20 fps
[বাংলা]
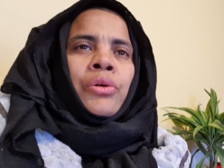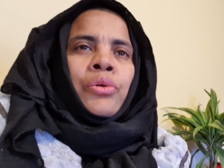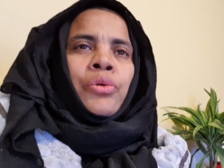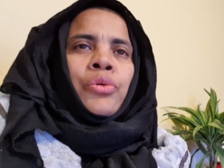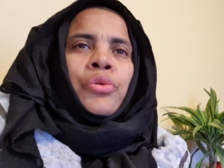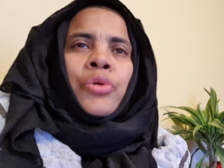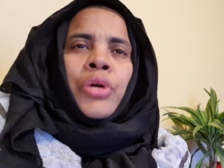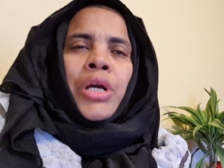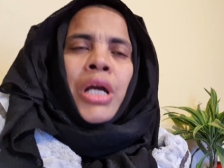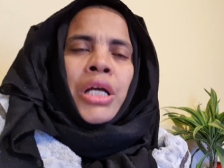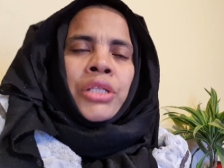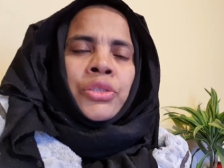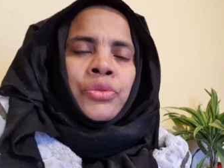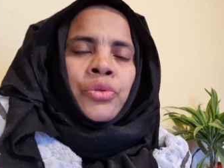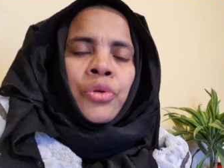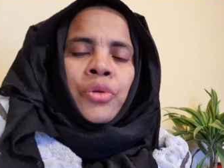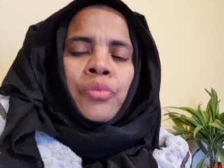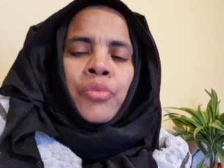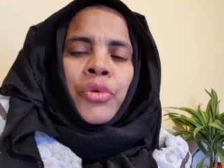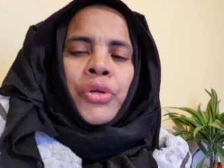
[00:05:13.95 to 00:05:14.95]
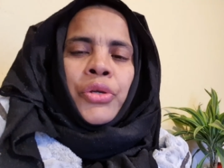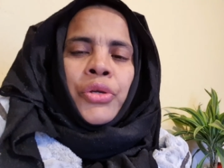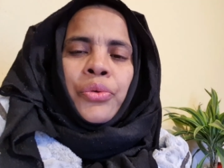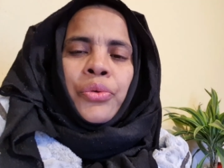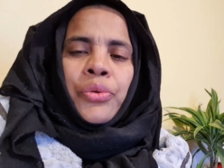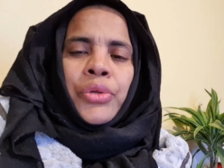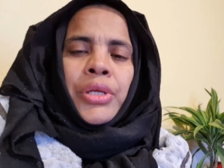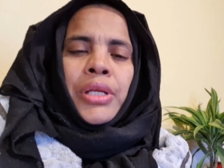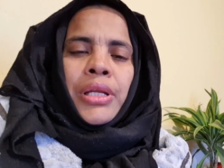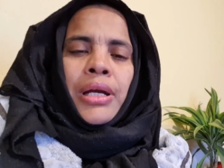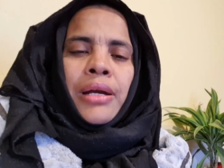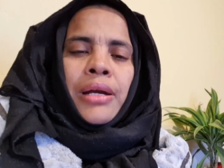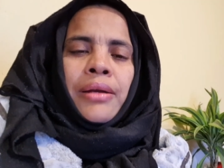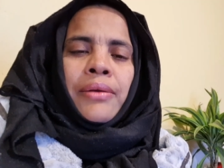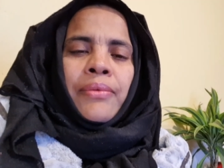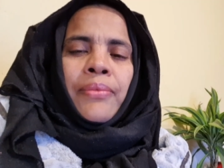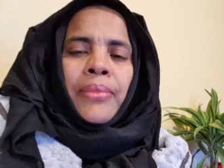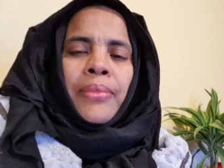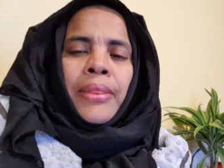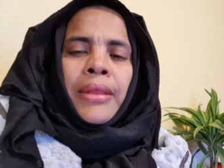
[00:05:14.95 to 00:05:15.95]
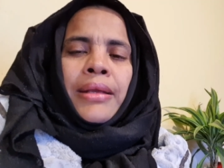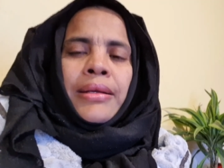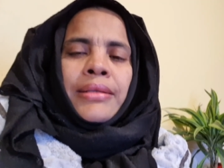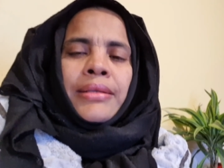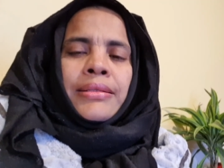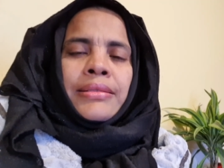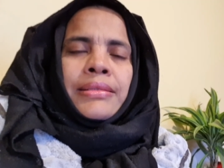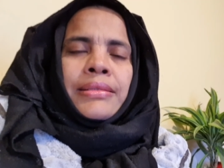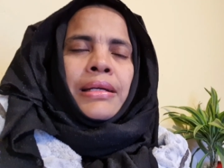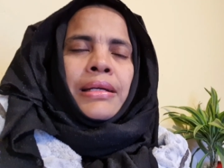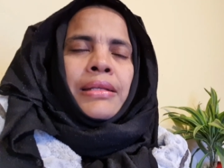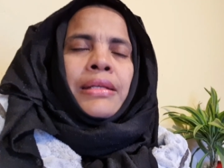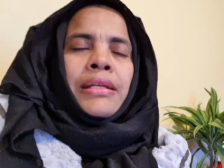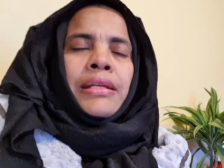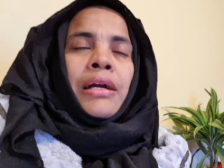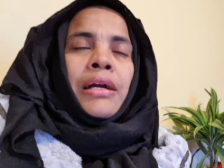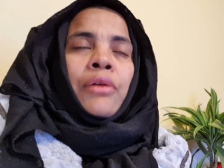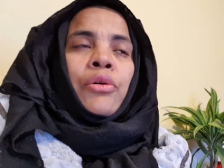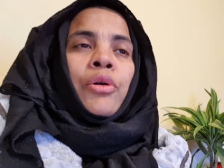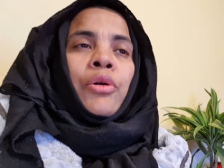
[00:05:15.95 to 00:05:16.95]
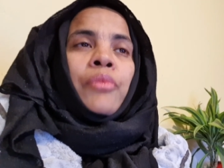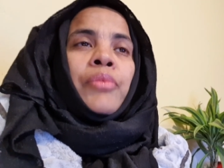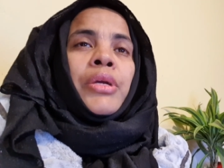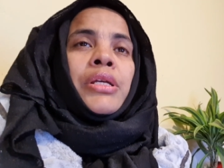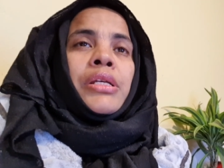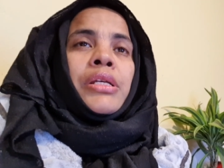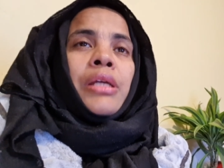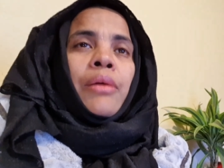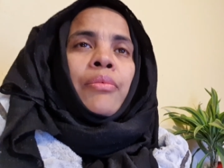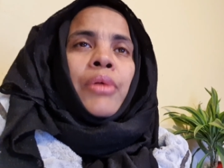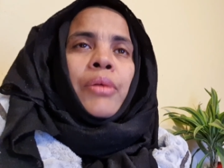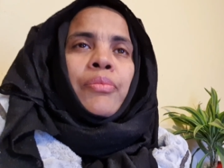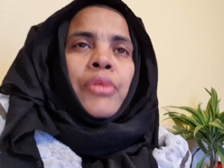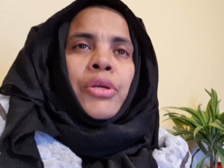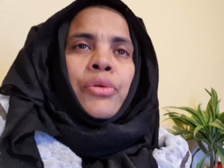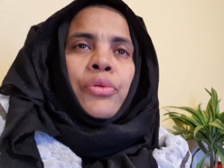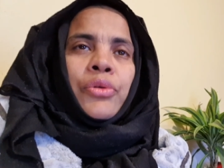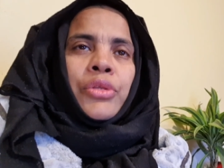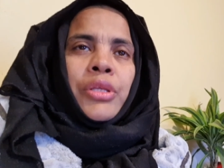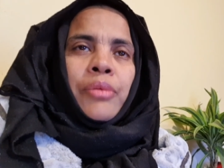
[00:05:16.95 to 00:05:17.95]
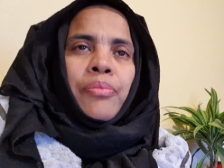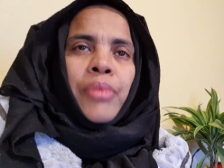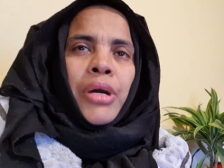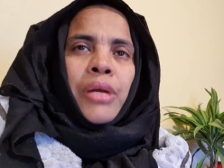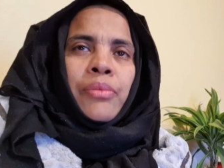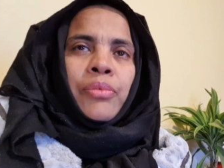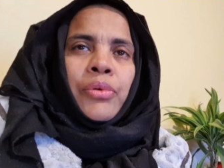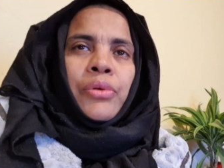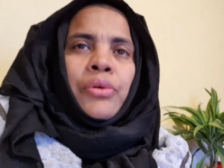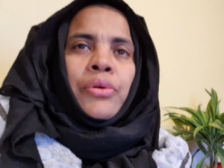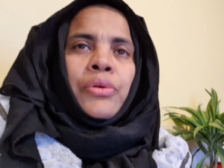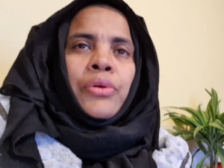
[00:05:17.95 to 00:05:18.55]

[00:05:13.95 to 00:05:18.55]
কোনো কাজকর্মই করি না জানি না কবে স্বাভাবিক হতে পারবো